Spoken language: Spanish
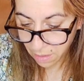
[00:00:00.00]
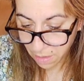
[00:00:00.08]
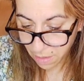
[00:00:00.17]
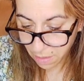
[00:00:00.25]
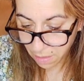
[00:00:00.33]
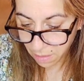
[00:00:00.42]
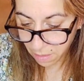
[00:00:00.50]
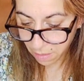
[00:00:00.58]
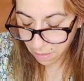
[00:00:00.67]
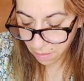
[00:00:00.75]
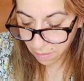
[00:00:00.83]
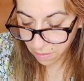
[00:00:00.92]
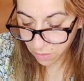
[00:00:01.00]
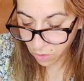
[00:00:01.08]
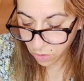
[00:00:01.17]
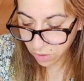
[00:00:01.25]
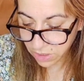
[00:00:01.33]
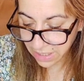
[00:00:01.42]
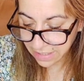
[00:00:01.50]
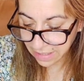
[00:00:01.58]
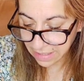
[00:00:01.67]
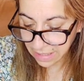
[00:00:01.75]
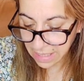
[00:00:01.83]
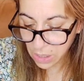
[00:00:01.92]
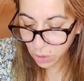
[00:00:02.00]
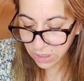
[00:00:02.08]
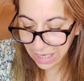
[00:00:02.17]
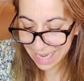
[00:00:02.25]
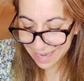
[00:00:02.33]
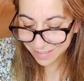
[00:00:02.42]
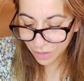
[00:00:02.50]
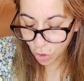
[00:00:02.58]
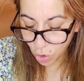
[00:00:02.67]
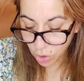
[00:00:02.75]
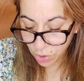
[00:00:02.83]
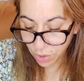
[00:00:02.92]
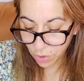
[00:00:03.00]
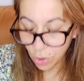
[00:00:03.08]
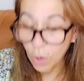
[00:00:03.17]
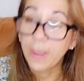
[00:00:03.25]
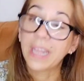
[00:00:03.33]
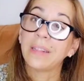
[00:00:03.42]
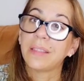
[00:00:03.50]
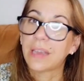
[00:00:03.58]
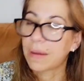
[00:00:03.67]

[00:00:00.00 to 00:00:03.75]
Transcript: eh, color color 635, 3,90,